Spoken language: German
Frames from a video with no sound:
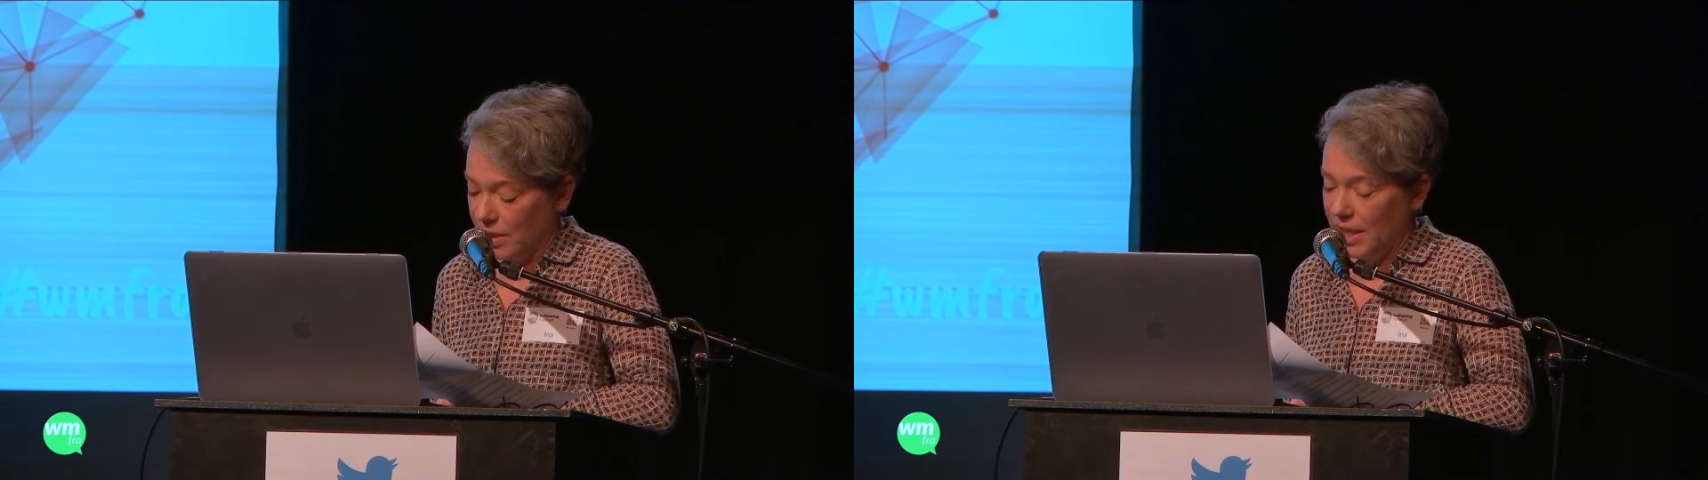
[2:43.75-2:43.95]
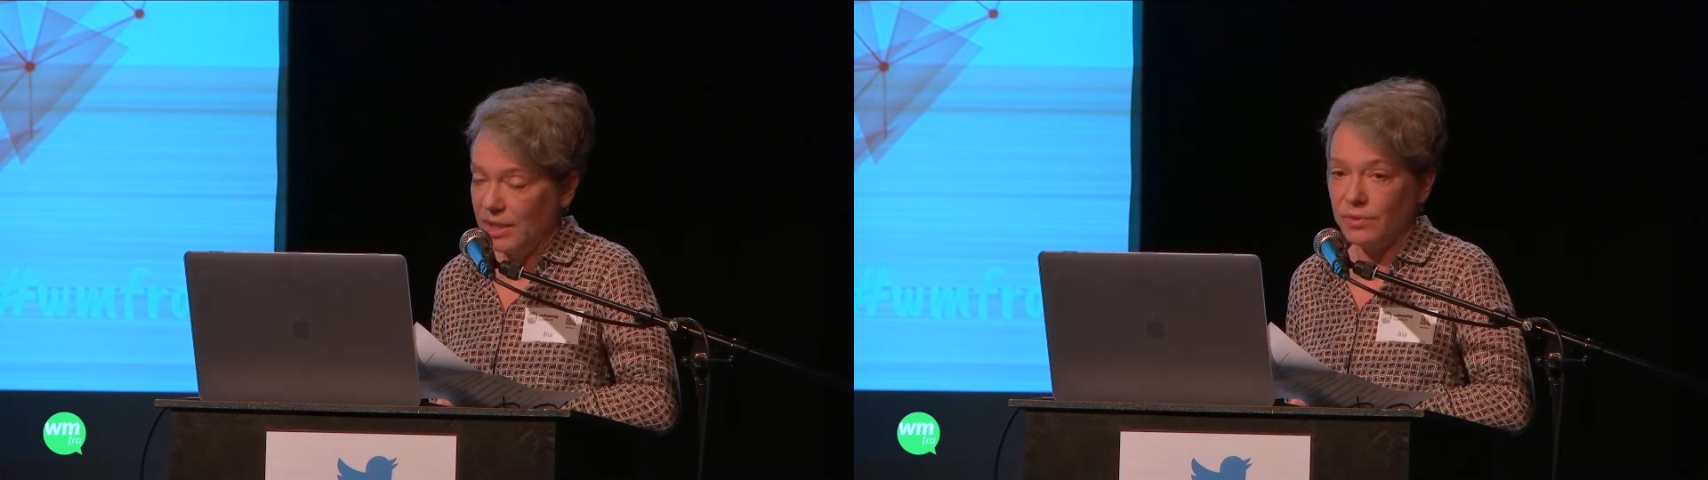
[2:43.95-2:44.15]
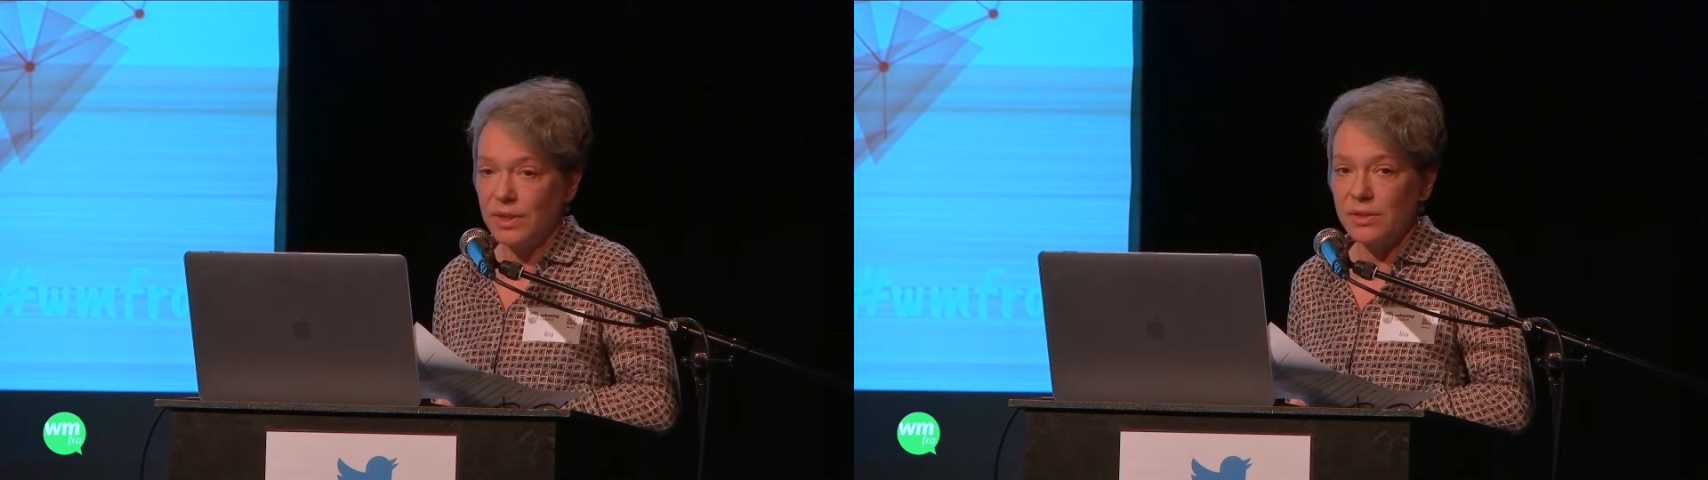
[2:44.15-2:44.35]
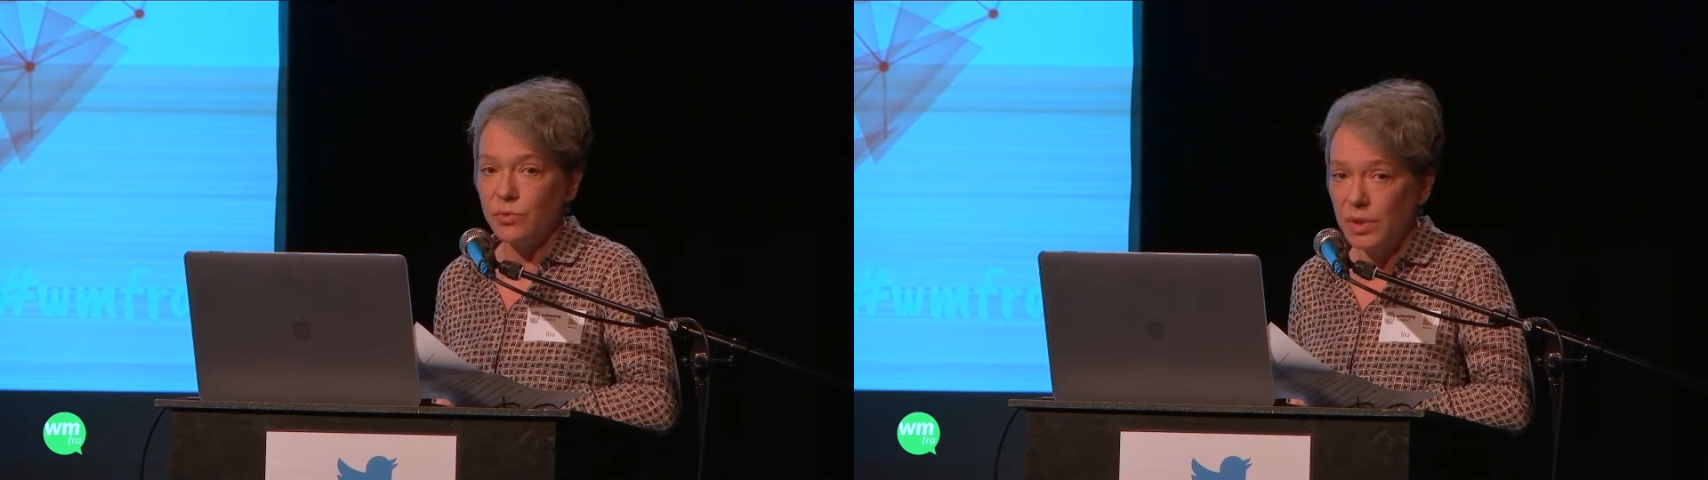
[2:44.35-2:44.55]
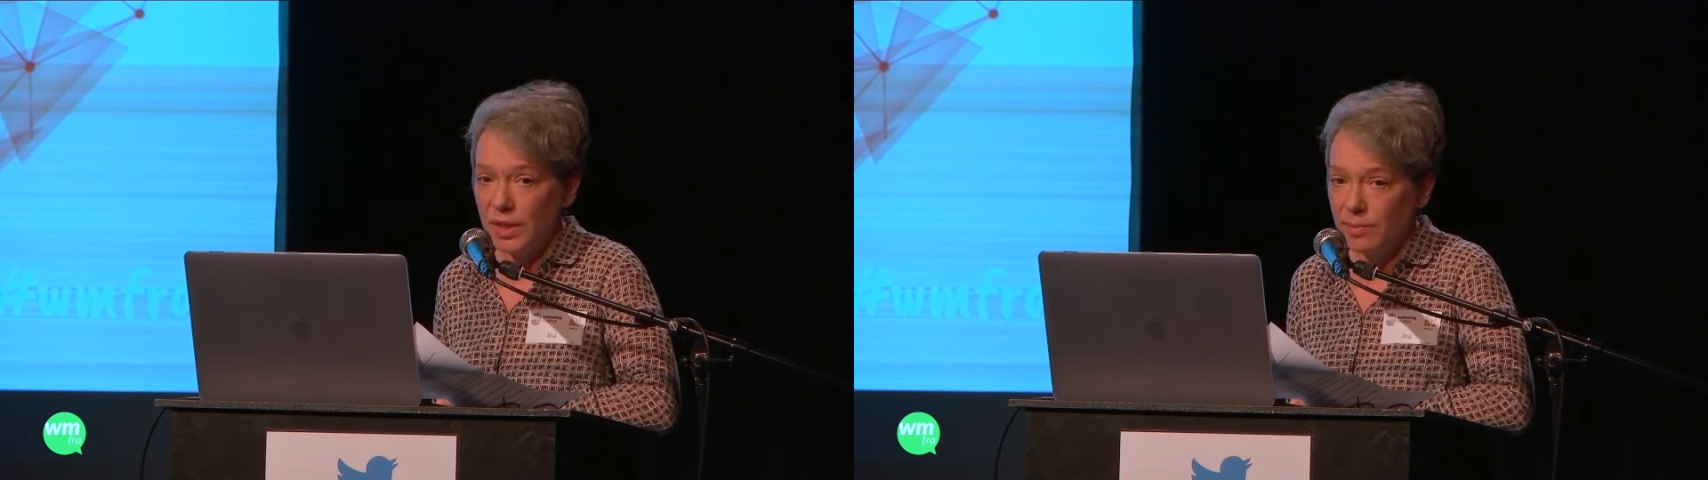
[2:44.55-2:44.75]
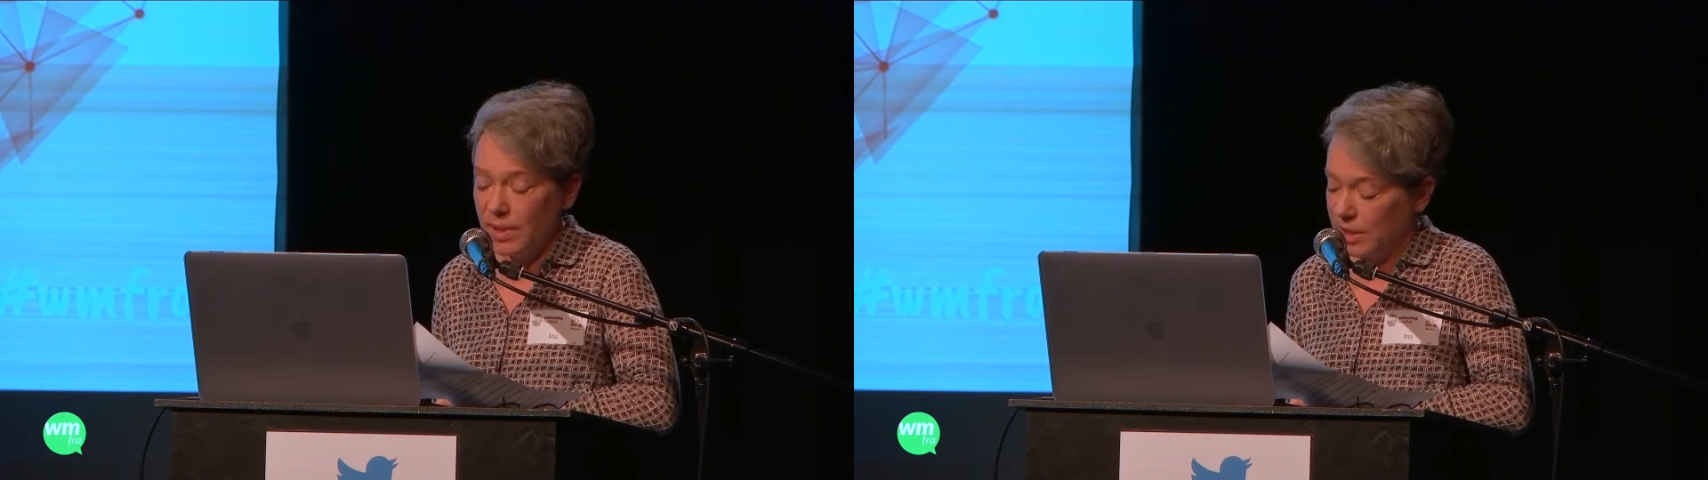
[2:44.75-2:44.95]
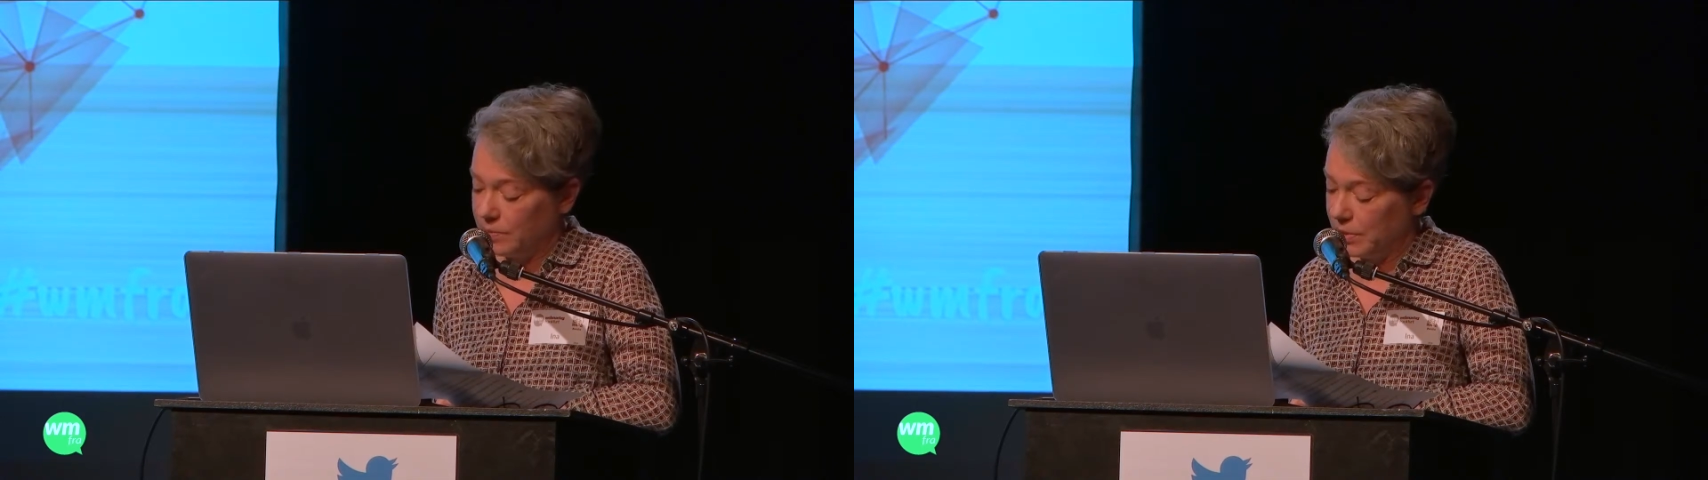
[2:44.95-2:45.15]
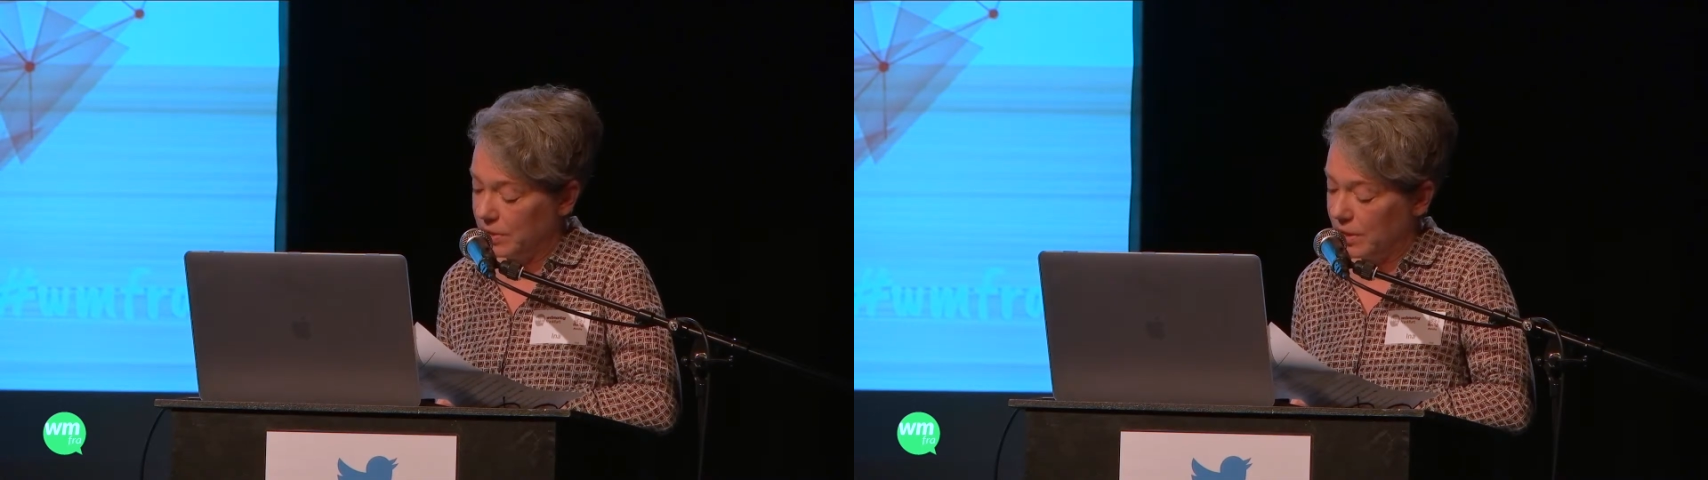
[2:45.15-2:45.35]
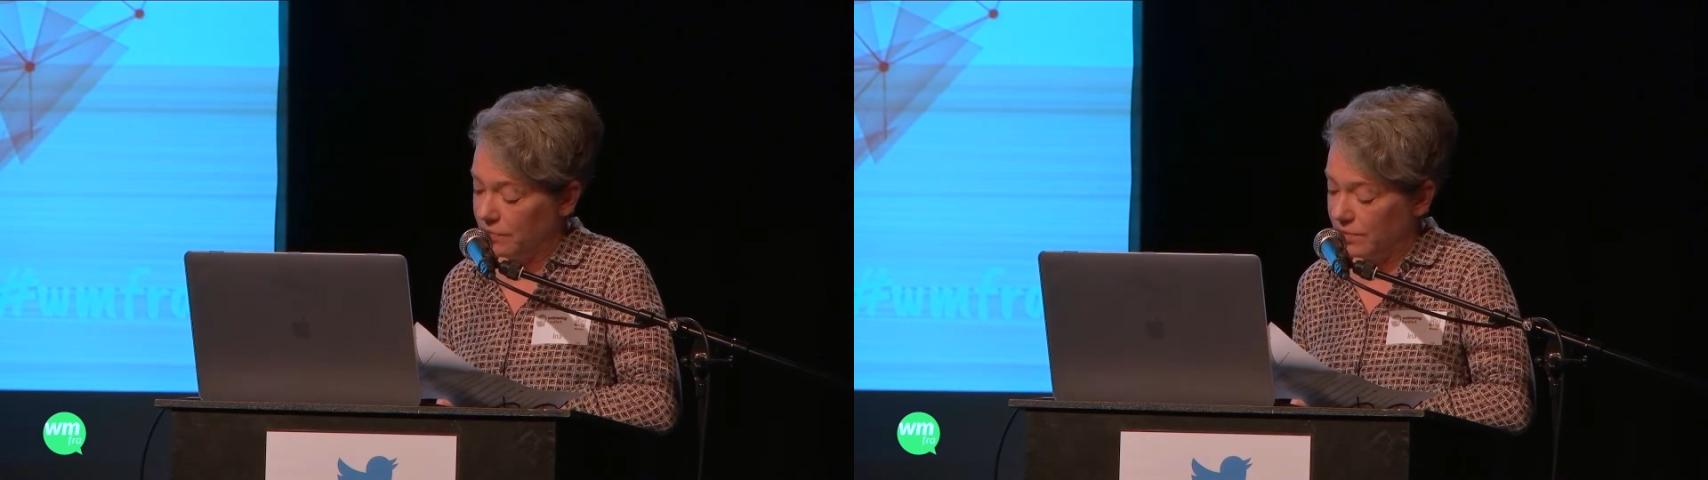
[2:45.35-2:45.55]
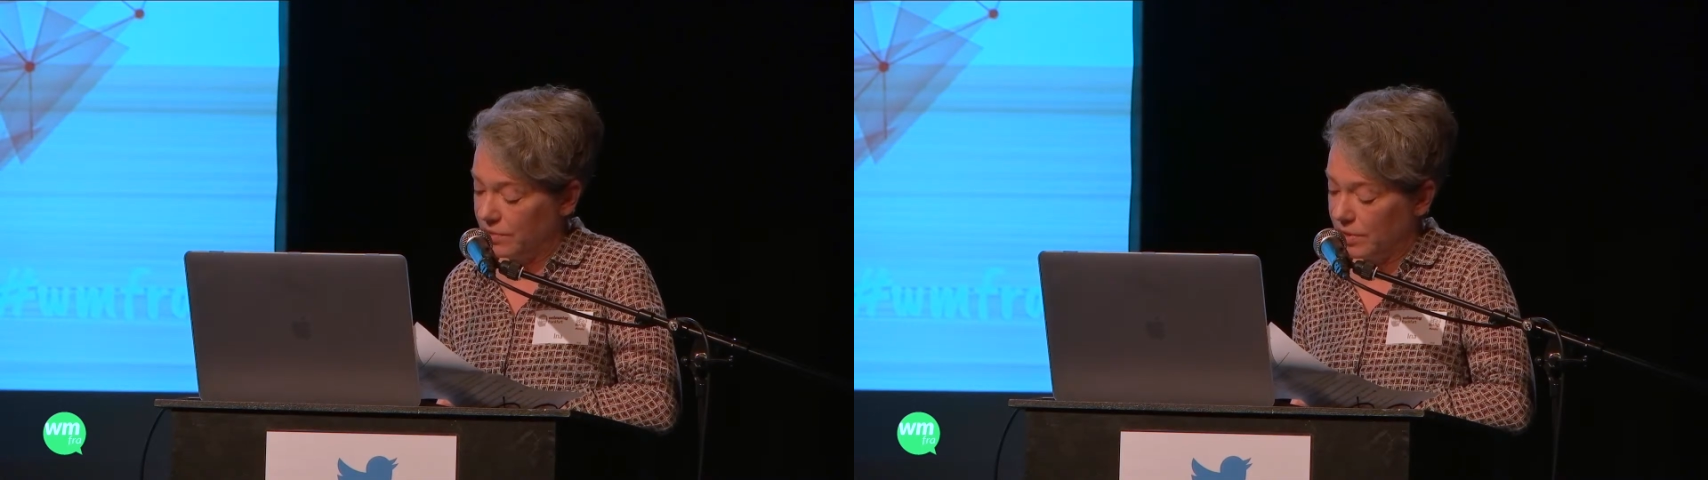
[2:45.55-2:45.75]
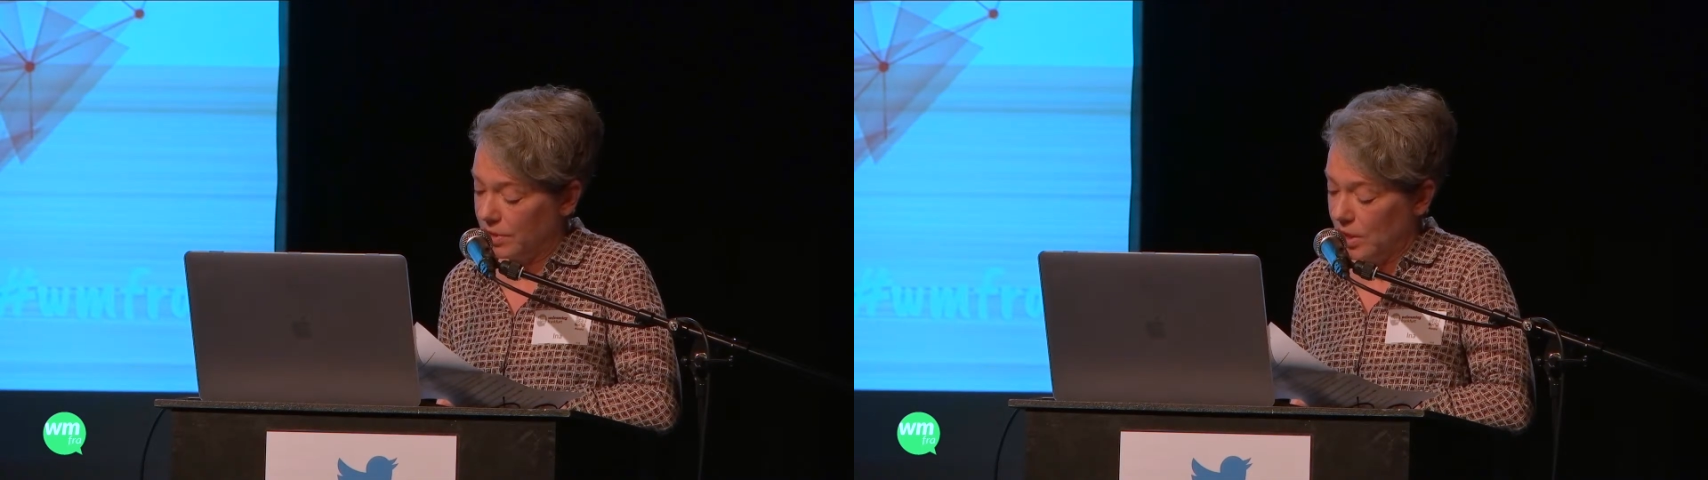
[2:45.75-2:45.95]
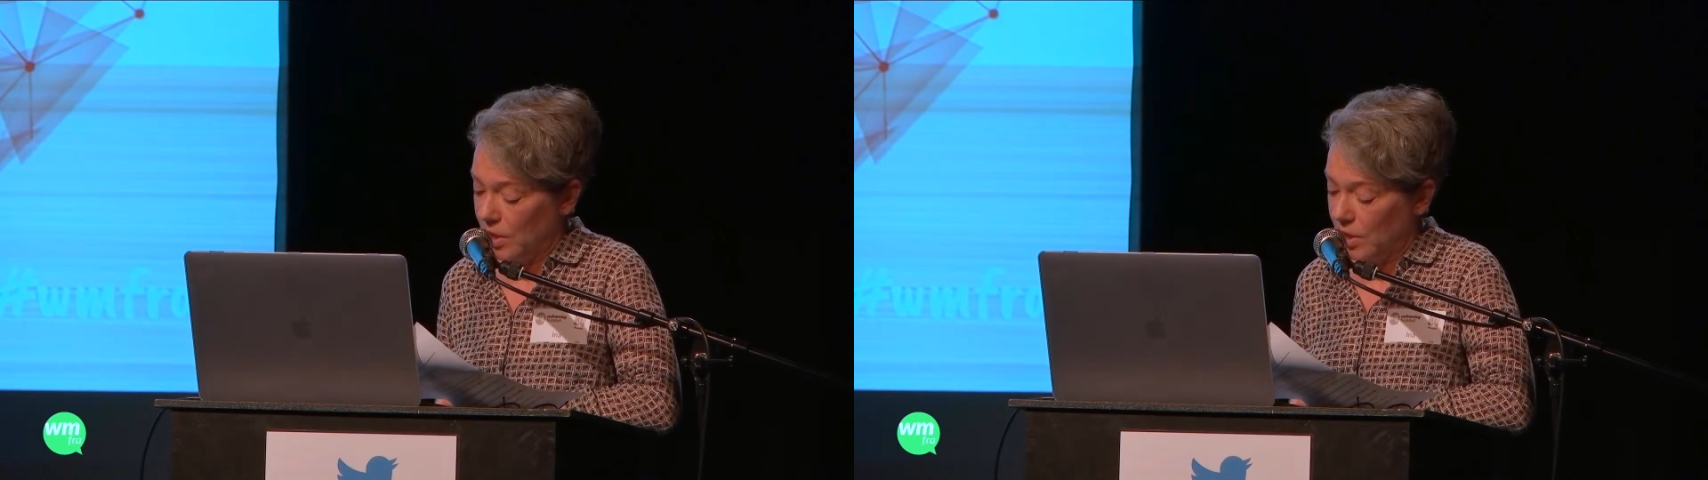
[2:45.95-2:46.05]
etwa das Urheberrecht betreffend